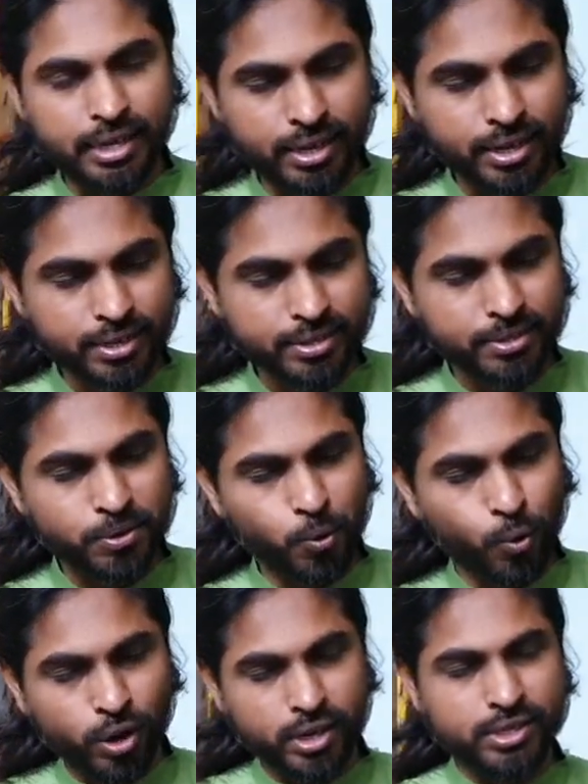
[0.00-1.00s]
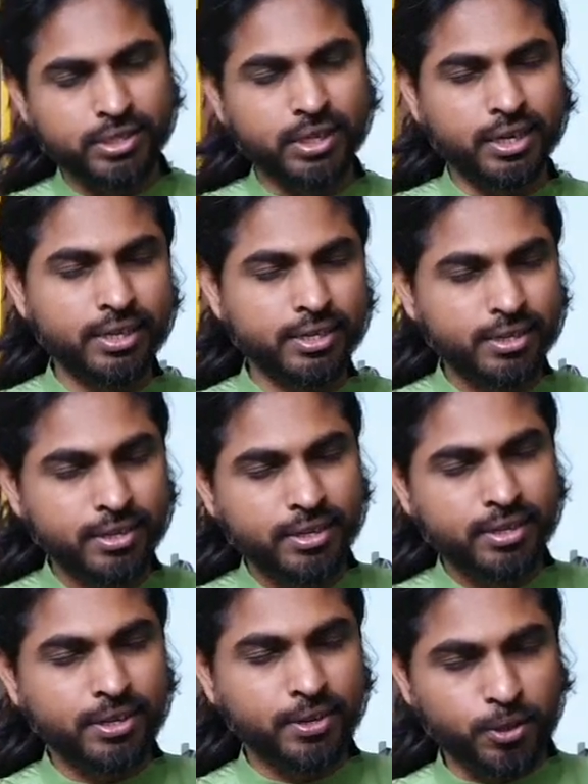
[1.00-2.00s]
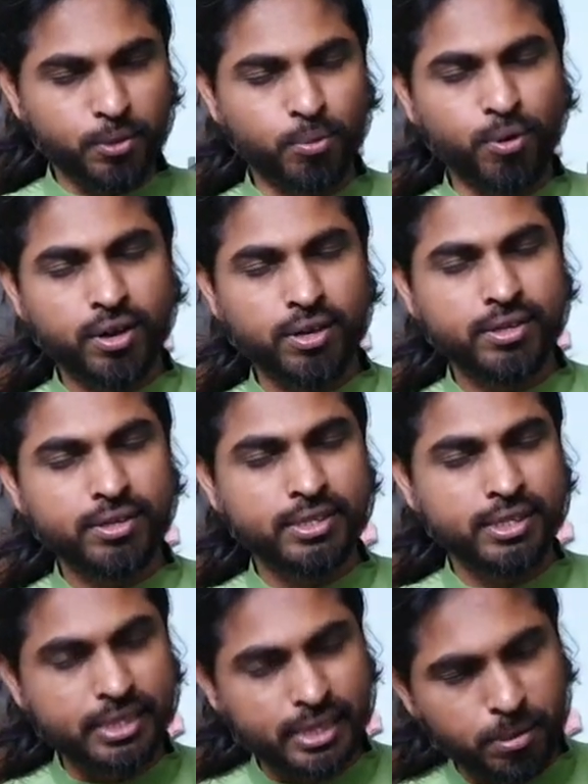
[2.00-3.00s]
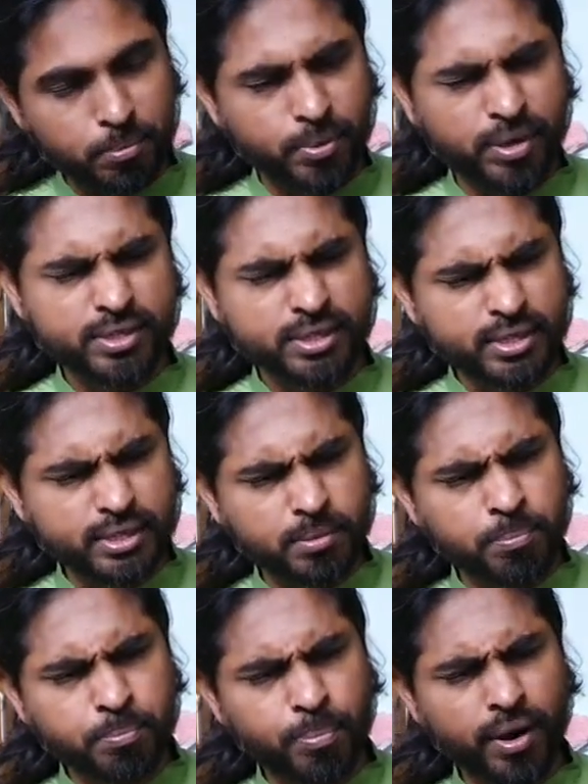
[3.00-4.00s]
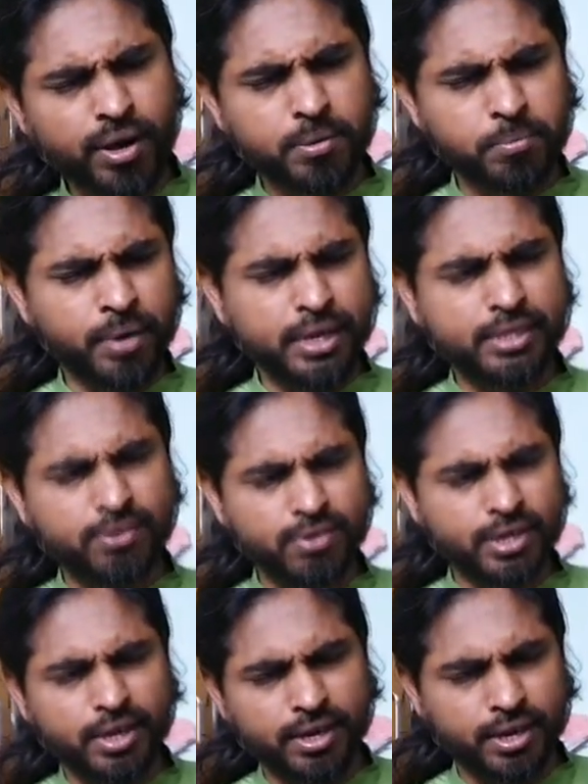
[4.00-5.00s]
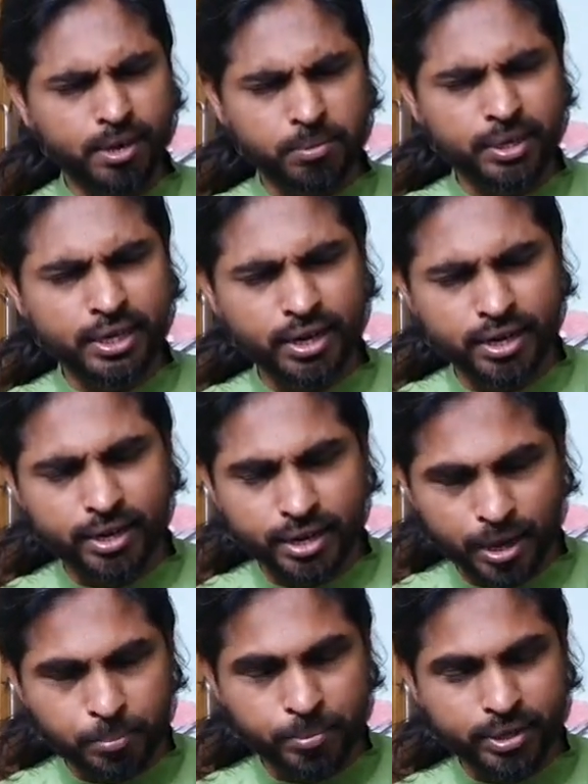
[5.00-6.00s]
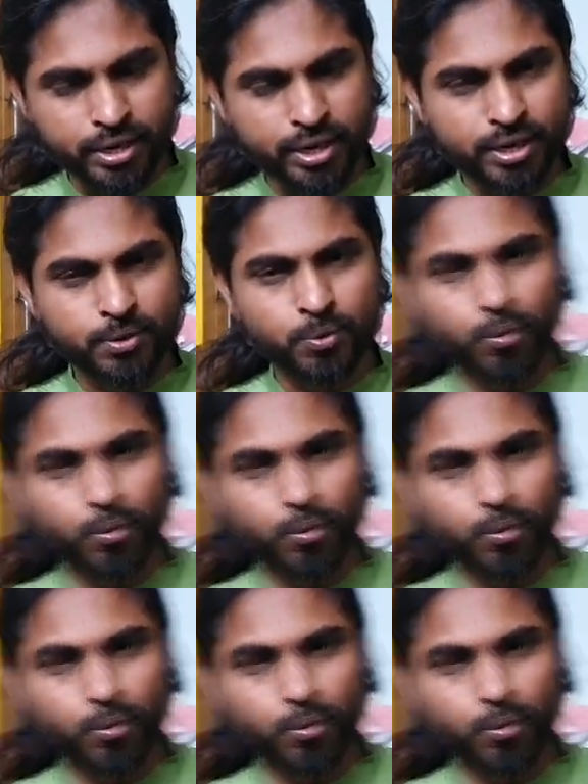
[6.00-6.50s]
நீங்கள் உங்கள் கிச்சனை இது போல் சிறப்பாக சிம்பிளாக மாற்றுவீங்க அப்படிங்கிற நம்பிக்கையில்